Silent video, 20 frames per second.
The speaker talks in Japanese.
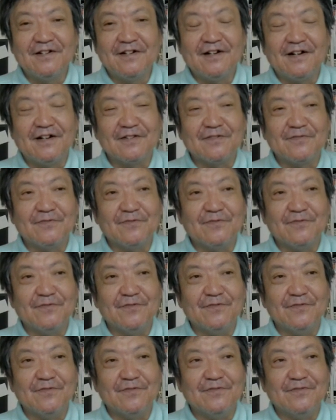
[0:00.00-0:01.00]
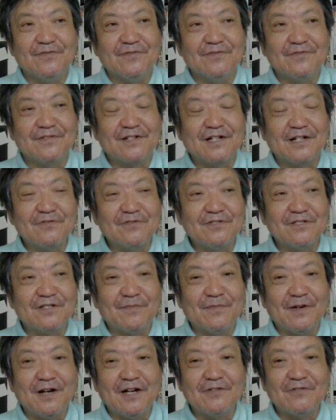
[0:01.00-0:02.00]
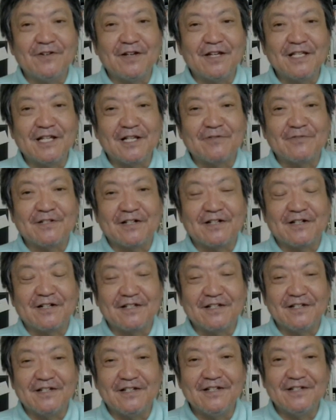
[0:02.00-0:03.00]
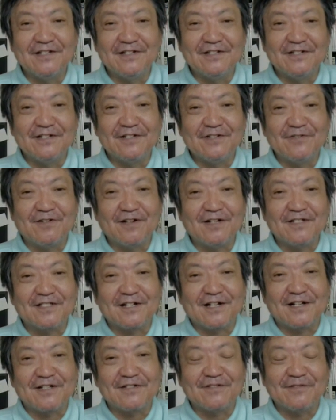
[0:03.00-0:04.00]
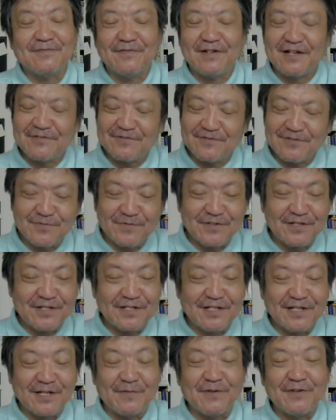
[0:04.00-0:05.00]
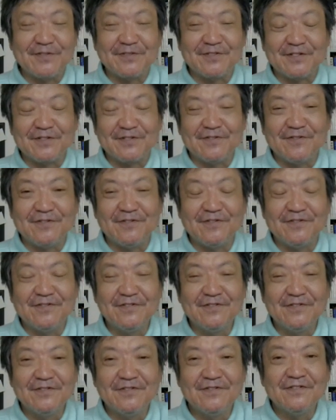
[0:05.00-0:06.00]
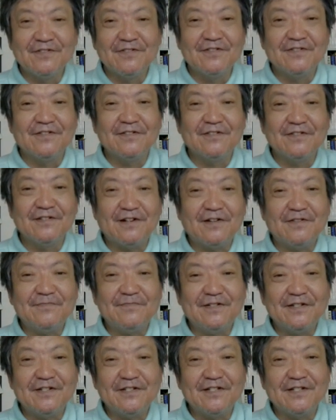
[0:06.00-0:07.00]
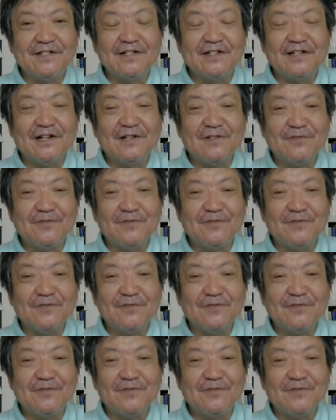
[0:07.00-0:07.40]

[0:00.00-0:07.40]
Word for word: あのかといって前の枝野さんがね良かったかって、あ、あの人も全然ダメですけどやっぱりね、野